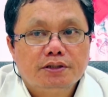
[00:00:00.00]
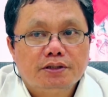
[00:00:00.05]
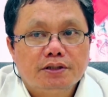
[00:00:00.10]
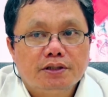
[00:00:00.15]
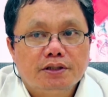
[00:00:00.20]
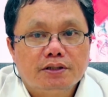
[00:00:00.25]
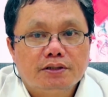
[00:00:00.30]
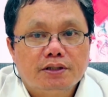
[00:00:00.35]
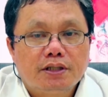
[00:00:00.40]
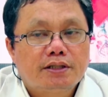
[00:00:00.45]

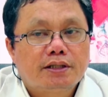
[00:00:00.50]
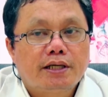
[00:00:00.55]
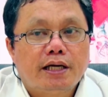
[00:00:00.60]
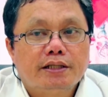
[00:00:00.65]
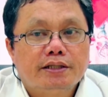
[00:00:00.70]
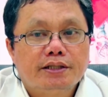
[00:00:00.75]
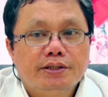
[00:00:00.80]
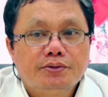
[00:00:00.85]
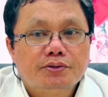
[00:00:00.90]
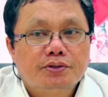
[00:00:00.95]
thì tất cả
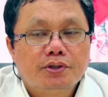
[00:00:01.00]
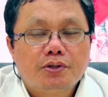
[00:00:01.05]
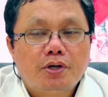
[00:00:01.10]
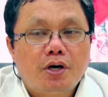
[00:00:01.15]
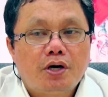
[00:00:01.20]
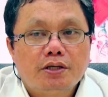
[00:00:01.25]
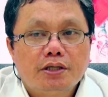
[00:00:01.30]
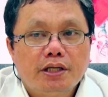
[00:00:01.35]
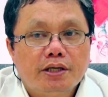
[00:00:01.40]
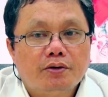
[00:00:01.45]
những yếu tố
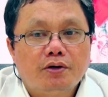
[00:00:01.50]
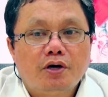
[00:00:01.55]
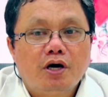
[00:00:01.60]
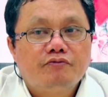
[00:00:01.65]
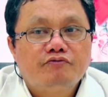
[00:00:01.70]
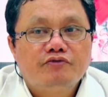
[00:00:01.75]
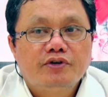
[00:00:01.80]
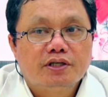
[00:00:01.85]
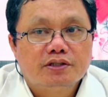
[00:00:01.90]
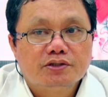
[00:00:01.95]
đó đều
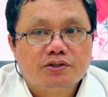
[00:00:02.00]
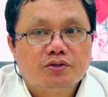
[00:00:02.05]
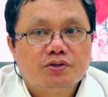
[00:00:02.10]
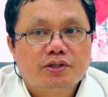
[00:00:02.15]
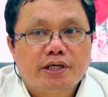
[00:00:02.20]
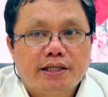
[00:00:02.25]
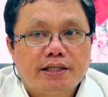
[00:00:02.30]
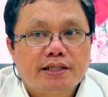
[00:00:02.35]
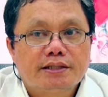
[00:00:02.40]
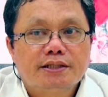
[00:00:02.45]
góp phần vô
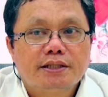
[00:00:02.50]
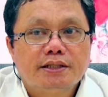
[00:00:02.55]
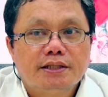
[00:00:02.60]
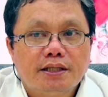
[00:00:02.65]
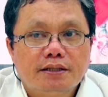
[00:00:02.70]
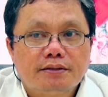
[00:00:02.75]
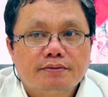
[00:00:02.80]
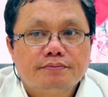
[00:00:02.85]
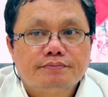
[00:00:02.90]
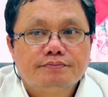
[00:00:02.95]
kháng kháng sinh
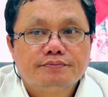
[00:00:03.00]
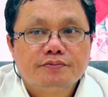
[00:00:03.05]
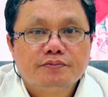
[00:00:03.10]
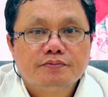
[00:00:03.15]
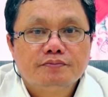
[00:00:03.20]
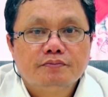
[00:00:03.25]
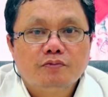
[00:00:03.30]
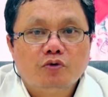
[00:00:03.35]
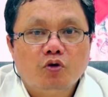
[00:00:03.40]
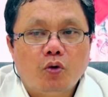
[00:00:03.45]
hết
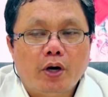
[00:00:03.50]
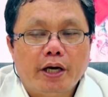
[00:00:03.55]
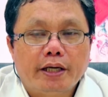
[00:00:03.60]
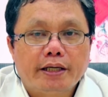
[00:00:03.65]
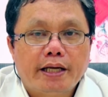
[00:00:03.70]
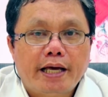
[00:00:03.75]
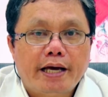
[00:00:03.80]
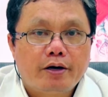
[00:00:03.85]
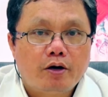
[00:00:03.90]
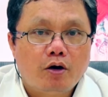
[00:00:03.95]
ngoài
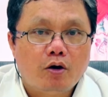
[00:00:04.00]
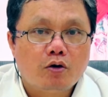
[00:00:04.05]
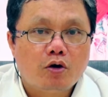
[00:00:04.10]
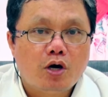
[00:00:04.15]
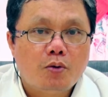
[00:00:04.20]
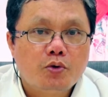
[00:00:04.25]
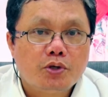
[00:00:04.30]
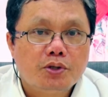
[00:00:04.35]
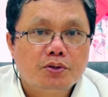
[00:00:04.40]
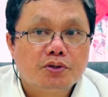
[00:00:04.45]
ra còn
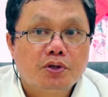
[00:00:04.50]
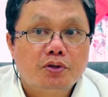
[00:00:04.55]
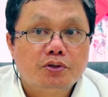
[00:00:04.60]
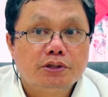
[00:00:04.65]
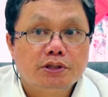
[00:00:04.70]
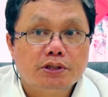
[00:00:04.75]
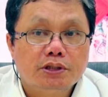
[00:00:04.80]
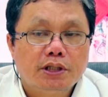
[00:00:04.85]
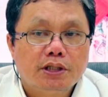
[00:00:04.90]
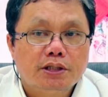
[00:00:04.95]
có một yếu tố
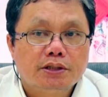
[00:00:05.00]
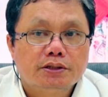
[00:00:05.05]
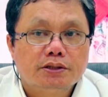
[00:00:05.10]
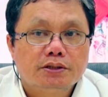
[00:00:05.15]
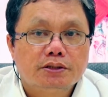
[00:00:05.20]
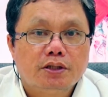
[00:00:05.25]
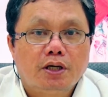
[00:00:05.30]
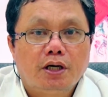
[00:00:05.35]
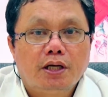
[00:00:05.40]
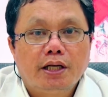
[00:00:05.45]
nữa
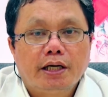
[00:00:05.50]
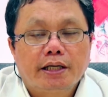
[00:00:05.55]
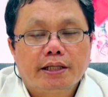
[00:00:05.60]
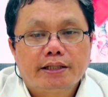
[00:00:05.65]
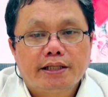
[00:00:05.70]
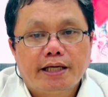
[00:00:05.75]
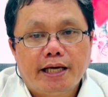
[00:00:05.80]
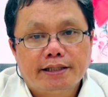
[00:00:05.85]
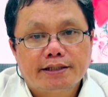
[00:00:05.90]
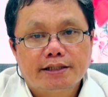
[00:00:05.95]
đó là
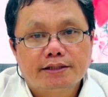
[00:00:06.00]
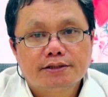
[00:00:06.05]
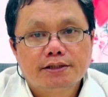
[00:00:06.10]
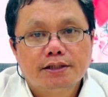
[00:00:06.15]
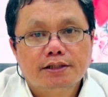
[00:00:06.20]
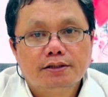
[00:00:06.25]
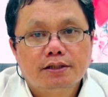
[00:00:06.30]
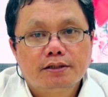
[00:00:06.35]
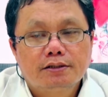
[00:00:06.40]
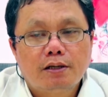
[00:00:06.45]
cái kháng kháng
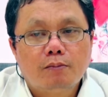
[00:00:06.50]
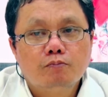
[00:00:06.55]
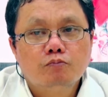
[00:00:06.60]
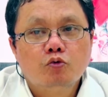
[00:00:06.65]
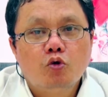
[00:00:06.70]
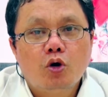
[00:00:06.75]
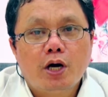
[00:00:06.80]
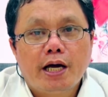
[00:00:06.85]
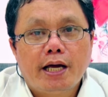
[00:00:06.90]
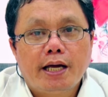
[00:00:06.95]
sinh nó
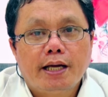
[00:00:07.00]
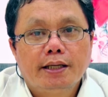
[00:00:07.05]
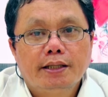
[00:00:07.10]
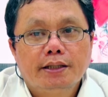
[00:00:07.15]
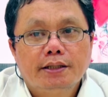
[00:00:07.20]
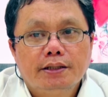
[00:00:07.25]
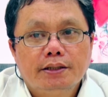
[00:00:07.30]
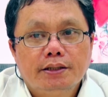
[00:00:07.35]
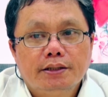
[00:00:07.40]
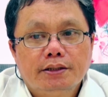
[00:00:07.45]
thông qua
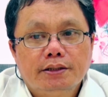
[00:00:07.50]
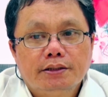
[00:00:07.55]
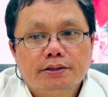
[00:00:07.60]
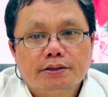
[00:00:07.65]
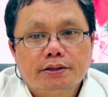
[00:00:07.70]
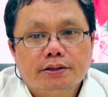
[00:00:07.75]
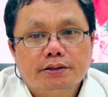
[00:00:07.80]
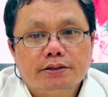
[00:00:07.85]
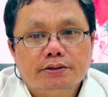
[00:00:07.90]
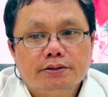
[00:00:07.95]

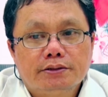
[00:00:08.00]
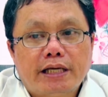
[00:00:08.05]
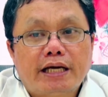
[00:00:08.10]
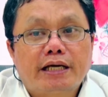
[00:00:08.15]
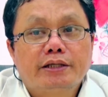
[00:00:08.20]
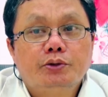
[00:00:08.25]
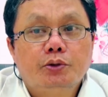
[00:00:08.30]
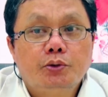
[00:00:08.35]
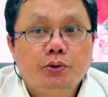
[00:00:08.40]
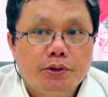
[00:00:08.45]
từ
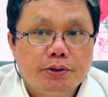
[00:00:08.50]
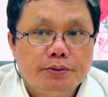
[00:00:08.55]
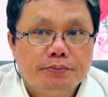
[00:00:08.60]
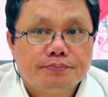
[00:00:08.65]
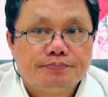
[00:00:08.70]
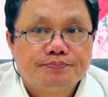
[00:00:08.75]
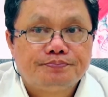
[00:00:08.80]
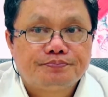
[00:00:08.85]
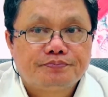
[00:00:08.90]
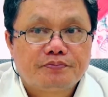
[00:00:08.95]
chăn nuôi
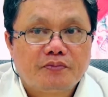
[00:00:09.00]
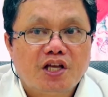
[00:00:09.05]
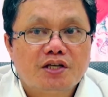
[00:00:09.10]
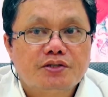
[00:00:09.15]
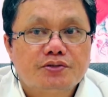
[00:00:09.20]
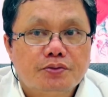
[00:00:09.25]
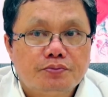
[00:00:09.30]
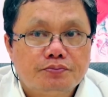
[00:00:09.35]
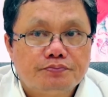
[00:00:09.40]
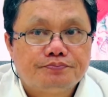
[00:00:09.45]
gia
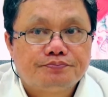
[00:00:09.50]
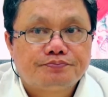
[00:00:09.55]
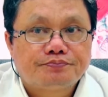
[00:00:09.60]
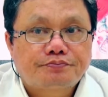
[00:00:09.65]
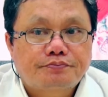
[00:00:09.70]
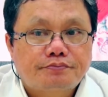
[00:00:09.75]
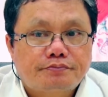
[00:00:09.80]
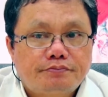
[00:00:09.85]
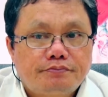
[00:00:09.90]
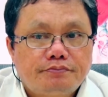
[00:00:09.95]
súc
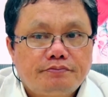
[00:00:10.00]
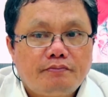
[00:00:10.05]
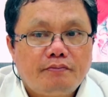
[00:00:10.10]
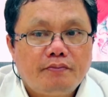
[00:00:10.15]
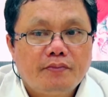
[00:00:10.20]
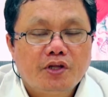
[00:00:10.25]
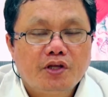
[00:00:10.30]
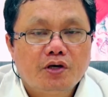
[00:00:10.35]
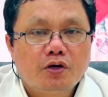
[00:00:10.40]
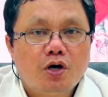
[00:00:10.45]

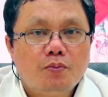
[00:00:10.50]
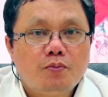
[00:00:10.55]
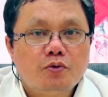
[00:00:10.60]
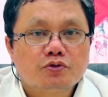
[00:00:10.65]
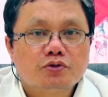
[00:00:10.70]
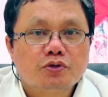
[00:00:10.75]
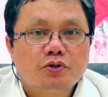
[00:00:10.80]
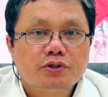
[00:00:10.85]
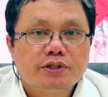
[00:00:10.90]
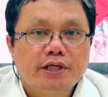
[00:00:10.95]
thì có một
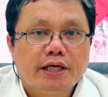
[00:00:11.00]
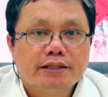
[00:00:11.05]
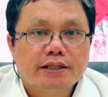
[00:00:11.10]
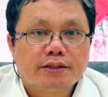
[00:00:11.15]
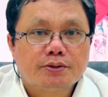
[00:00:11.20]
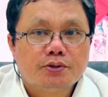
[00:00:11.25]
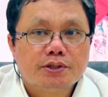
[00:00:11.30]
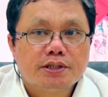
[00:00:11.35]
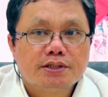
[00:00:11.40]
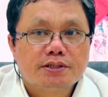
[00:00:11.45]
số nhà
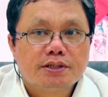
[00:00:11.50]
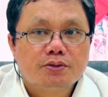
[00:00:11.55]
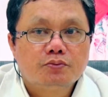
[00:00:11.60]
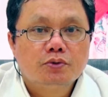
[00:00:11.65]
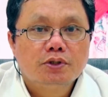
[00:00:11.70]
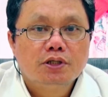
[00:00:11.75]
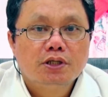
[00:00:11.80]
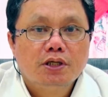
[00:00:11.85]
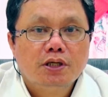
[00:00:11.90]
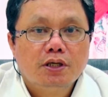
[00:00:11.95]
chăn nuôi gia súc
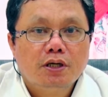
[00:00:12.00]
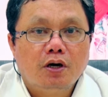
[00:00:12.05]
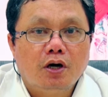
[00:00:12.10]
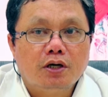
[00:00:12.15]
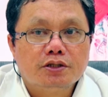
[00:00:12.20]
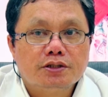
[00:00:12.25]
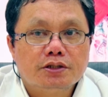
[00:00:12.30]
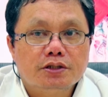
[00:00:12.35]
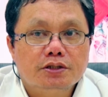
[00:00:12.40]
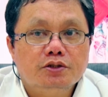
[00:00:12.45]

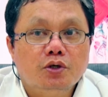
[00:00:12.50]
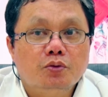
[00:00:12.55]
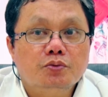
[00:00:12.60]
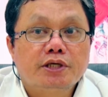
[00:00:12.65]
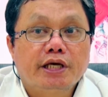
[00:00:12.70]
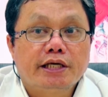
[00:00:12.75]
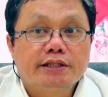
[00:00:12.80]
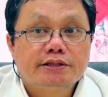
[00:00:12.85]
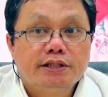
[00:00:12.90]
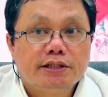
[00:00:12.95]
họ sử dụng
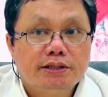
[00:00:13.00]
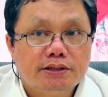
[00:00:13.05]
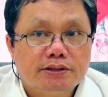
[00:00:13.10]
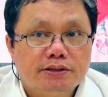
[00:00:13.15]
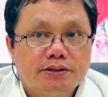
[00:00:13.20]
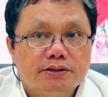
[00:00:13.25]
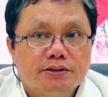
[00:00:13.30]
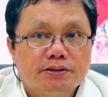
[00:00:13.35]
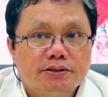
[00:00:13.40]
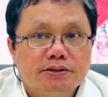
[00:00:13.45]
kháng sinh